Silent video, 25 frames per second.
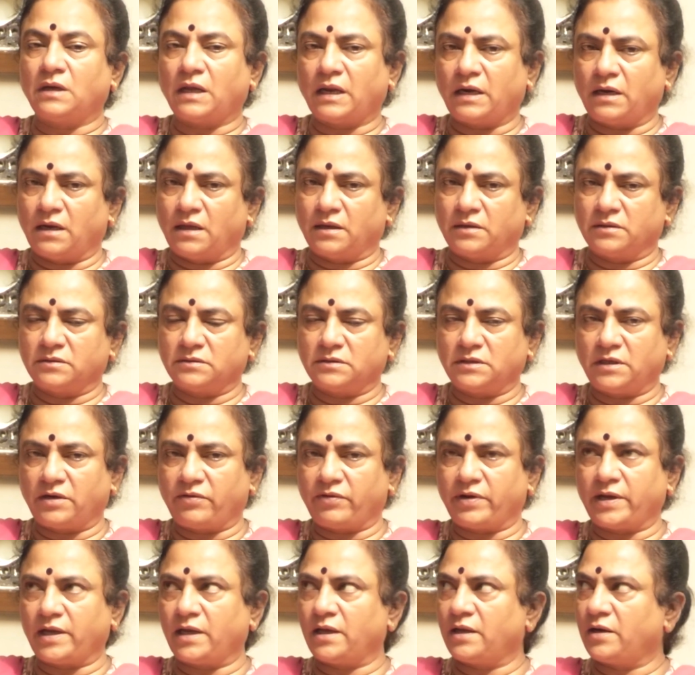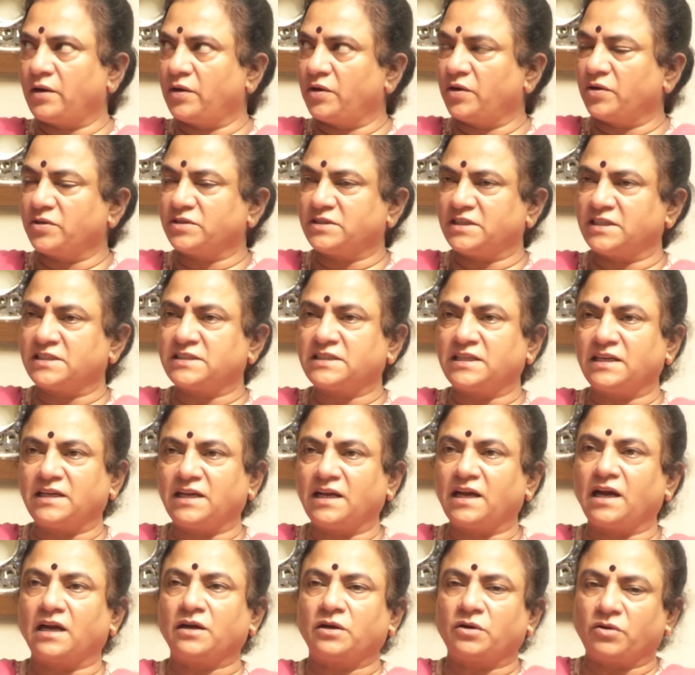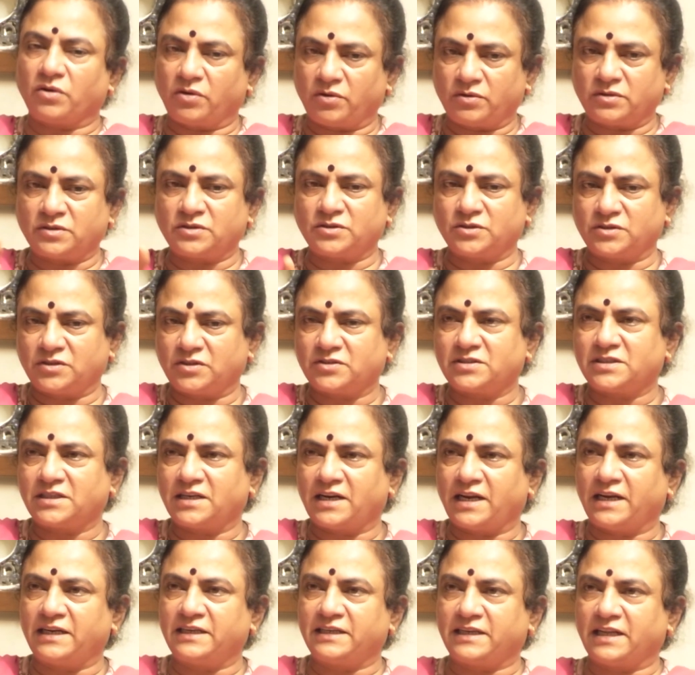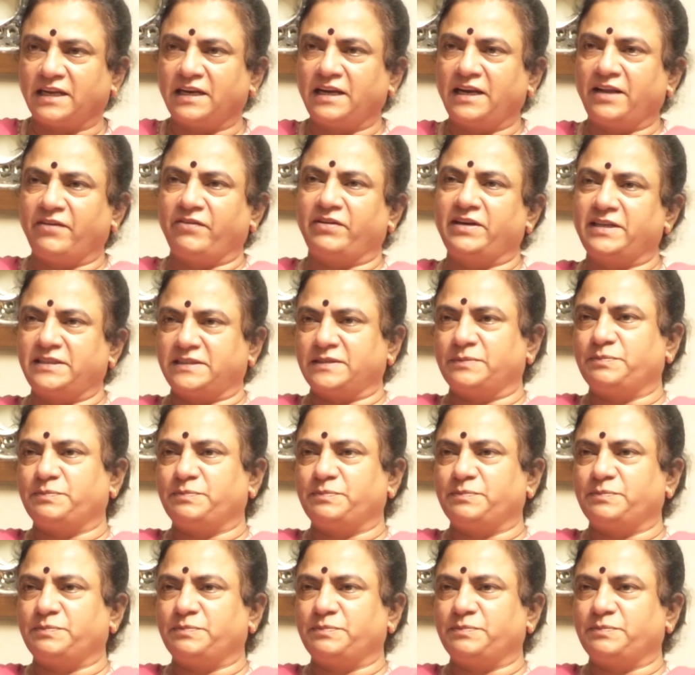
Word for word: అన్నారు ఇరవై రెండుకి చేస్తే ఇంకా టూ థౌజండ్ నైన్ టెన్ లెవెనే